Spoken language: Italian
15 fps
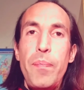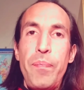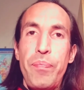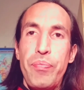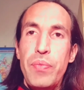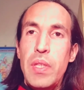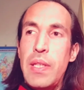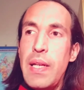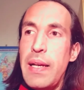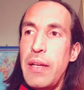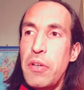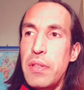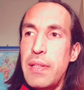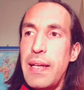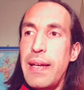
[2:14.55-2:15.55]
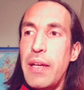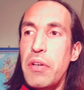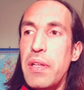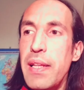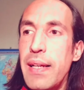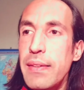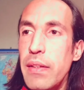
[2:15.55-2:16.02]
nelle regole
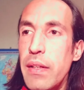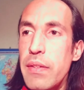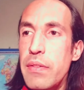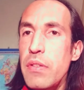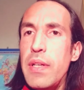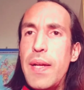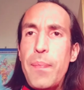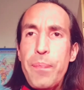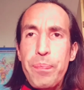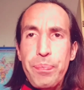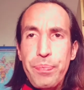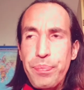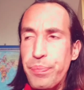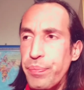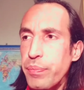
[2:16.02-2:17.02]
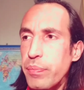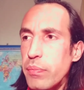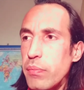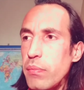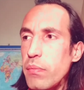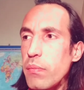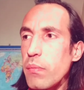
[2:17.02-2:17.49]
dell'attrazione,
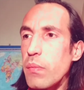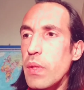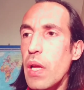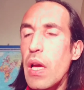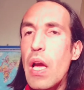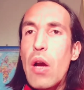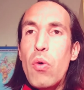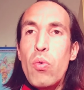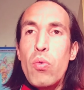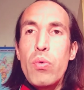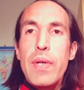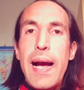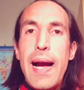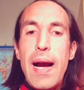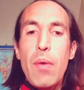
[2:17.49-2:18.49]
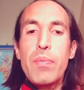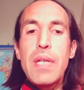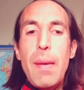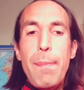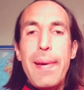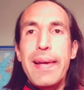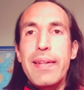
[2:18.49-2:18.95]
una,
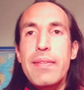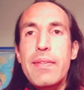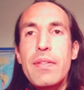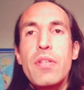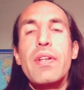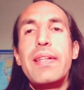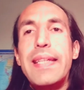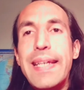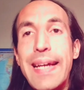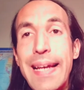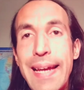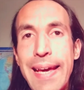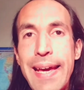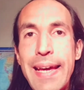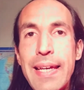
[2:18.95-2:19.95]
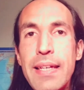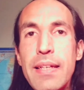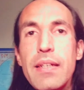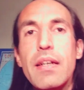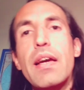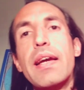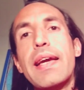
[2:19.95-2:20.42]
un'apparizione di Clay
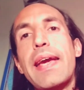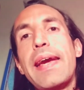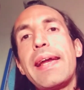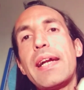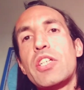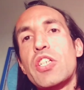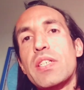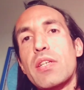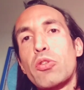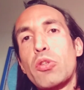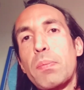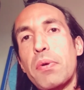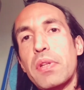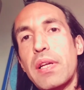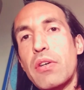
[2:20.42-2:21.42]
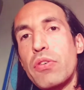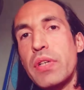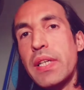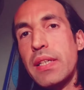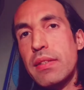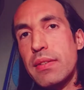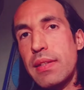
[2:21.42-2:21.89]
che era già stato
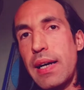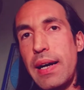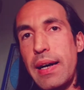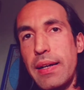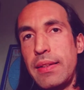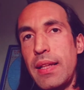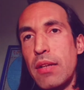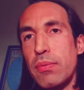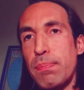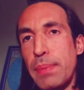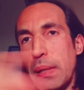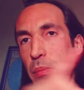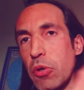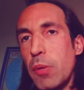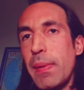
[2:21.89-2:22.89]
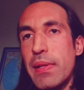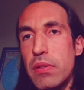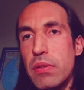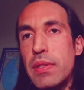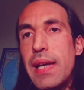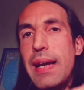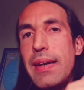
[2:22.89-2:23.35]
protagonista del primo romanzo di
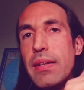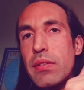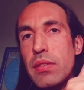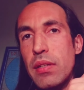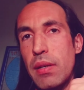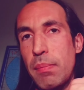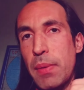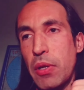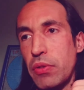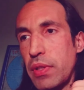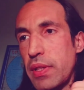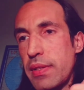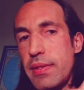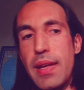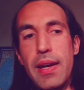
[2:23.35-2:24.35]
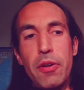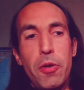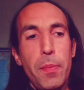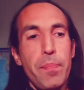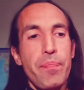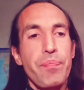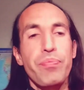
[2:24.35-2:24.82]
Ellis, meno di zero.
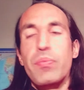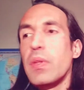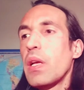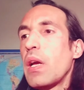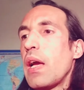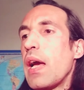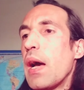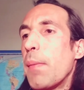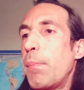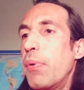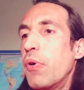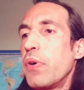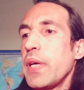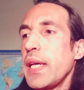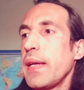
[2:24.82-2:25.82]
Poi